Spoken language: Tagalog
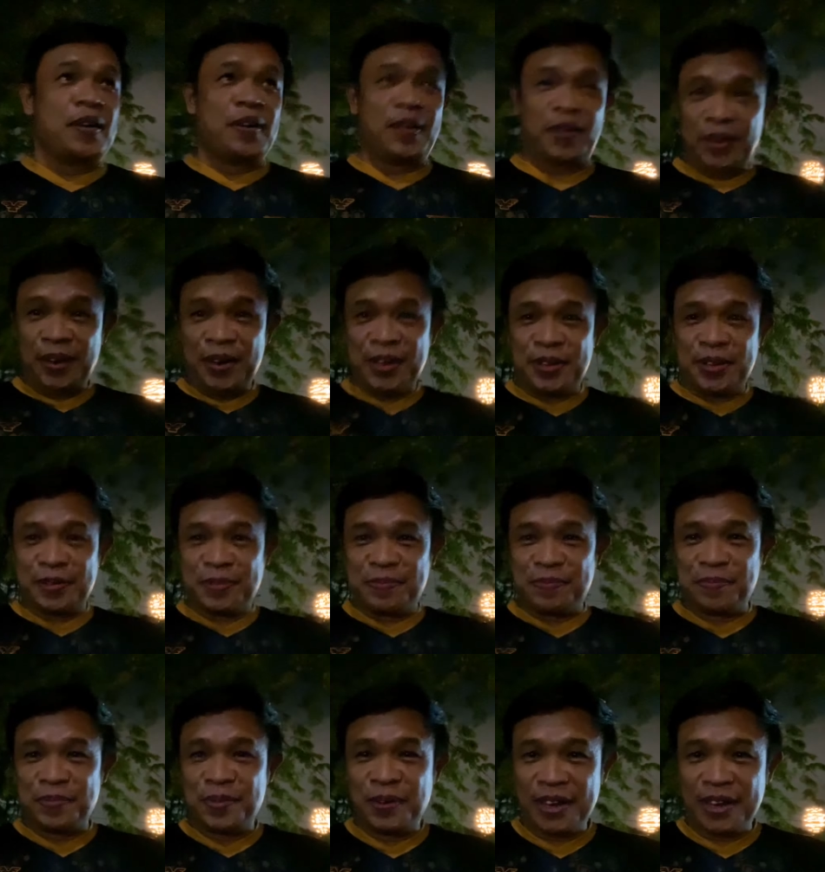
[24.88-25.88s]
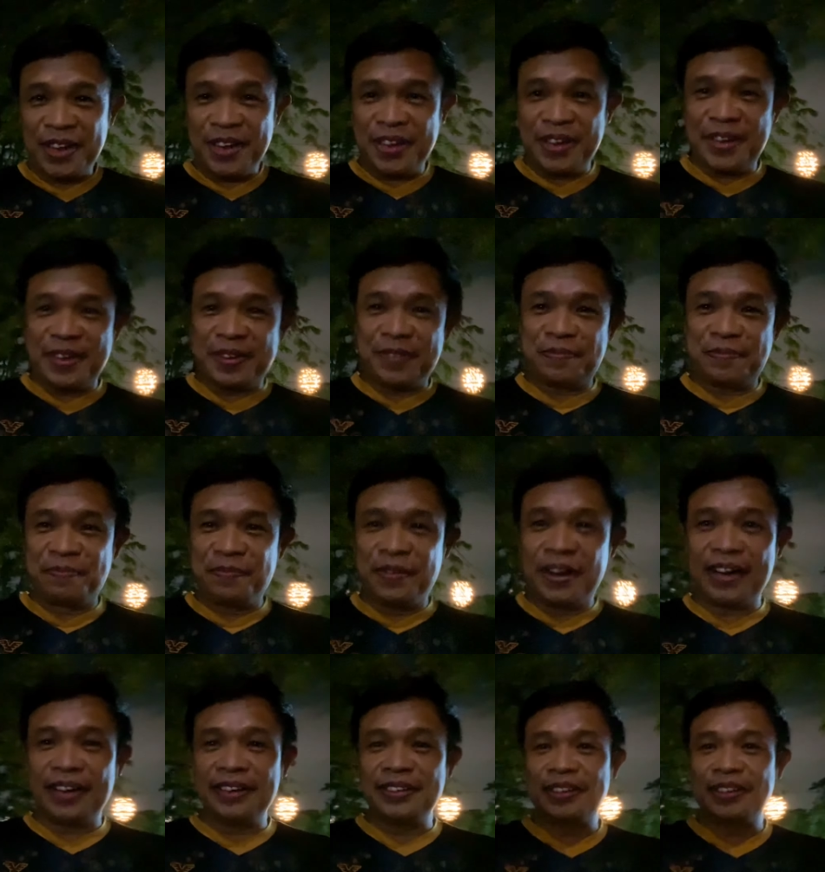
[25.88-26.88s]
Hoy, muli!
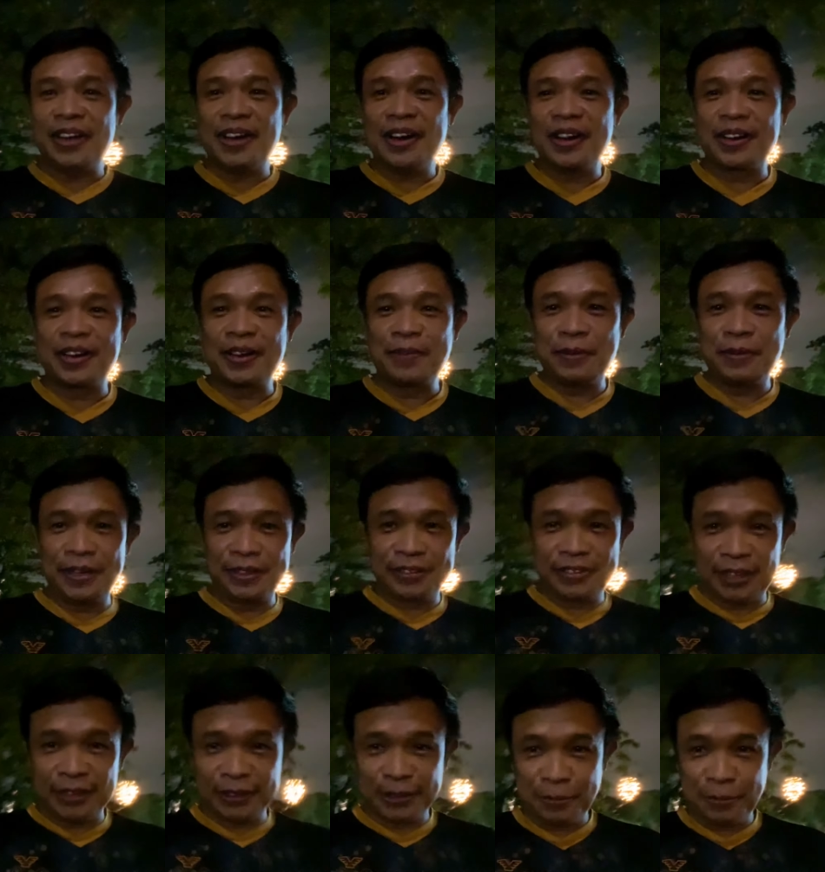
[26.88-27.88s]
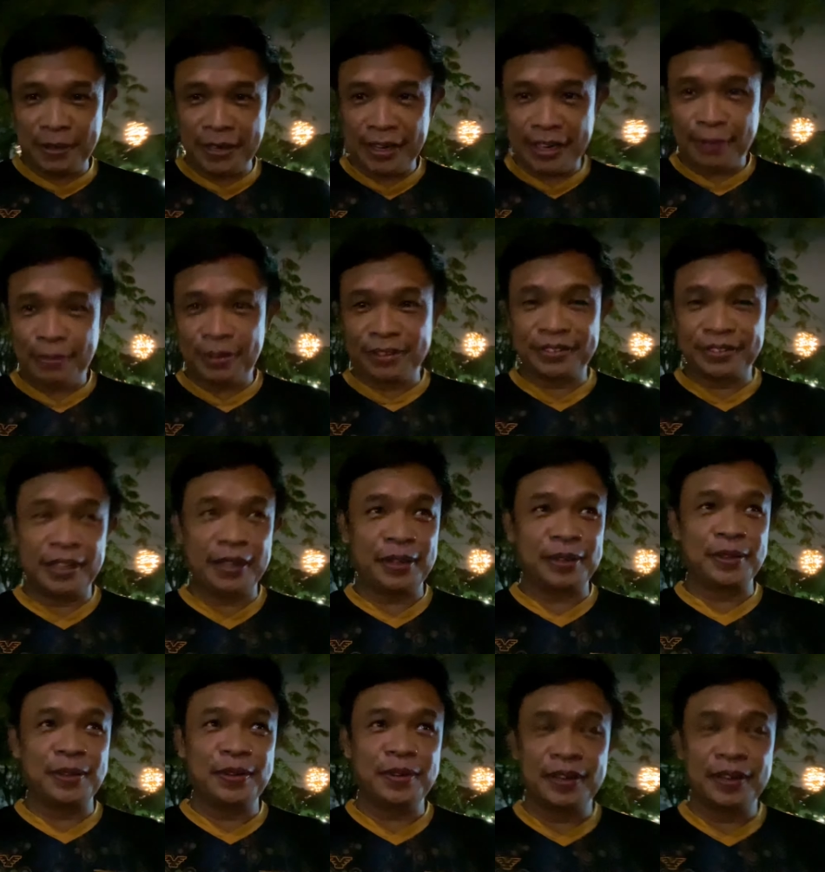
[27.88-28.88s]
Magandang gabi sa ating mga
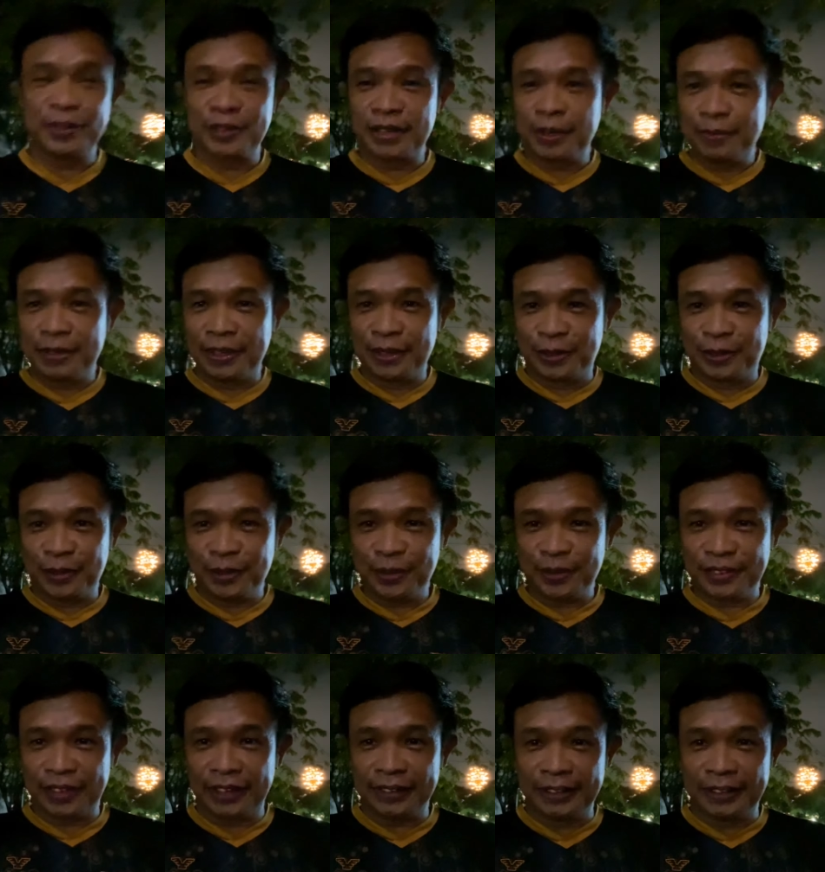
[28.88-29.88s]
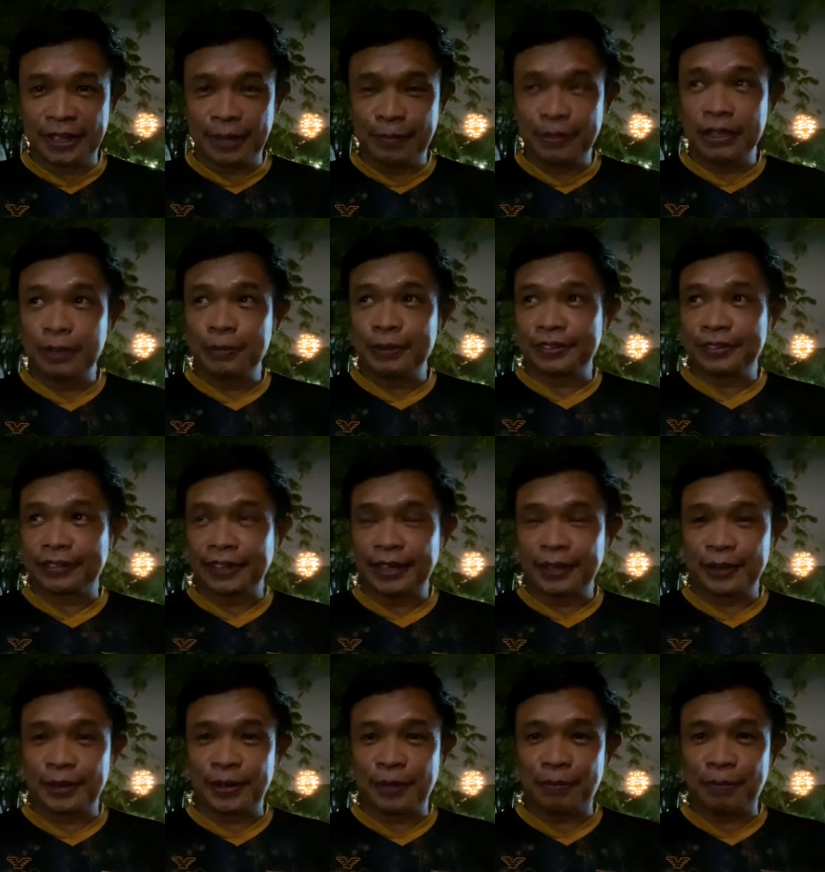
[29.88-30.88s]
kamisteryo. Ngayong gabi ito sa ating gabi na
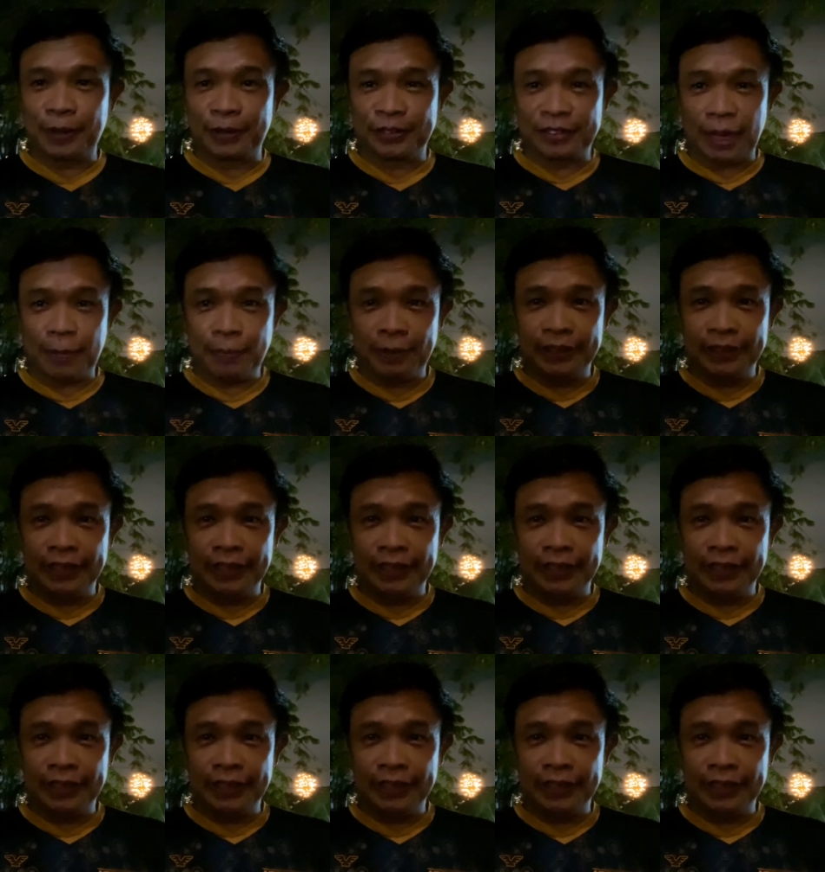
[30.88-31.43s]
misteryo. Pag-usapan